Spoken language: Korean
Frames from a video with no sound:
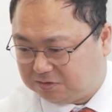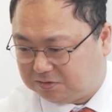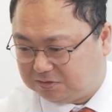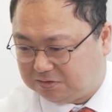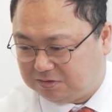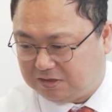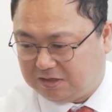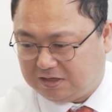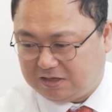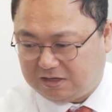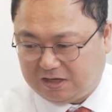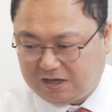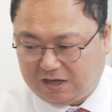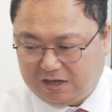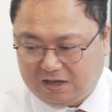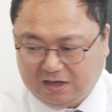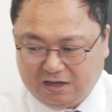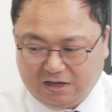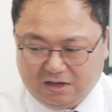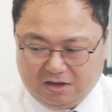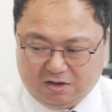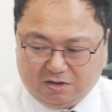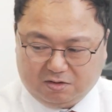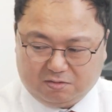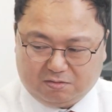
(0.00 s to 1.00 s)
네네. 근데 이게
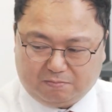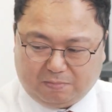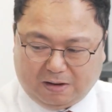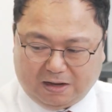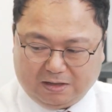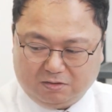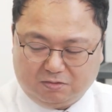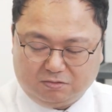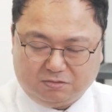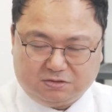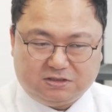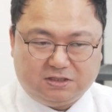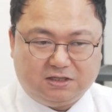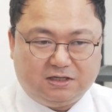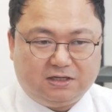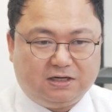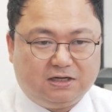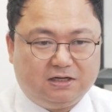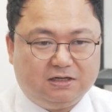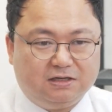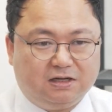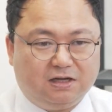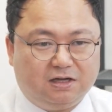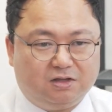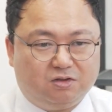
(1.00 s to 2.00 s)

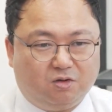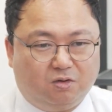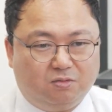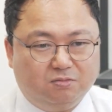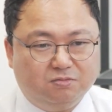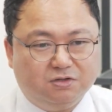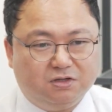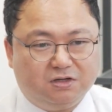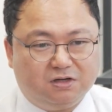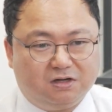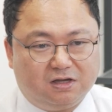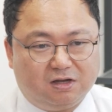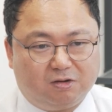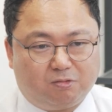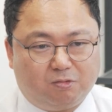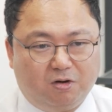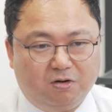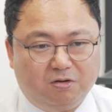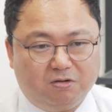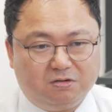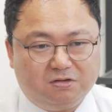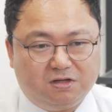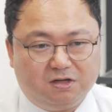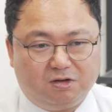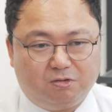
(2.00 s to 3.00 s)
반도체라는 게 너무 이렇게
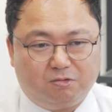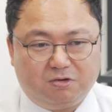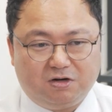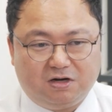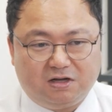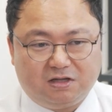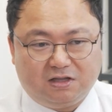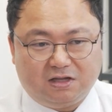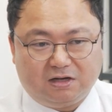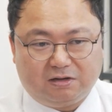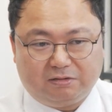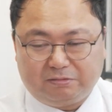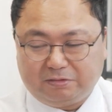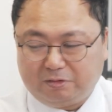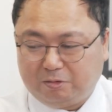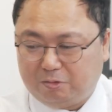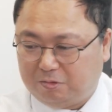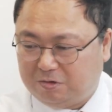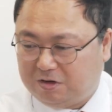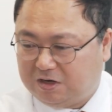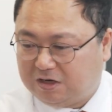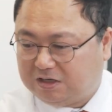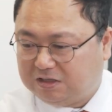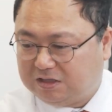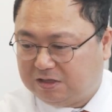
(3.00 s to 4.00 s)
퀄러티가 올라다,
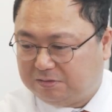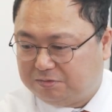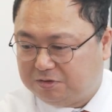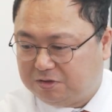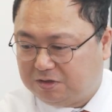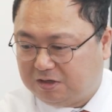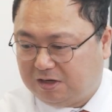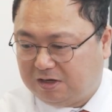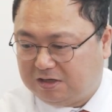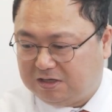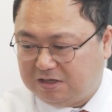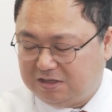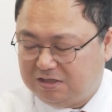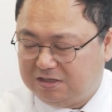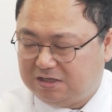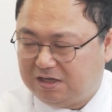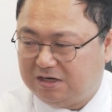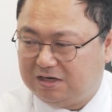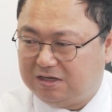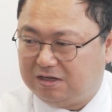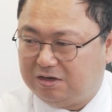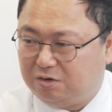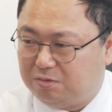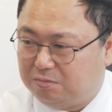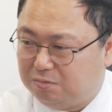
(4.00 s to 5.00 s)
올라가다 보니까
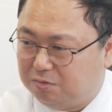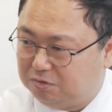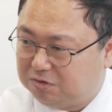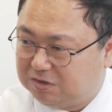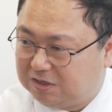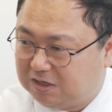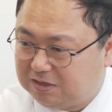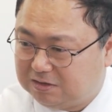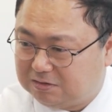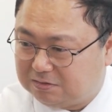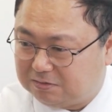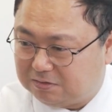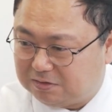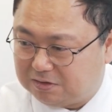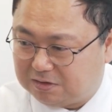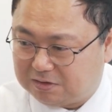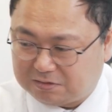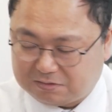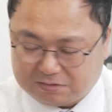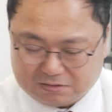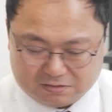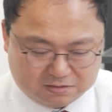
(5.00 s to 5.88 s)
인텔이 이걸 못 하는 거예요.